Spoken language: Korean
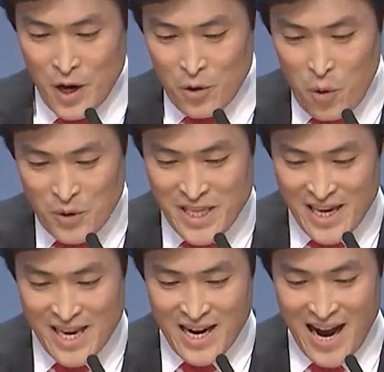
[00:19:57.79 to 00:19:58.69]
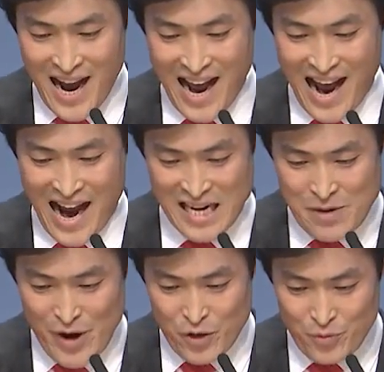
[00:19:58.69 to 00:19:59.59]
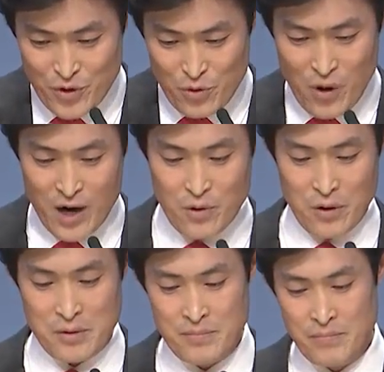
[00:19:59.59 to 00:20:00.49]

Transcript: 꼭대기가 아님에도 불구하고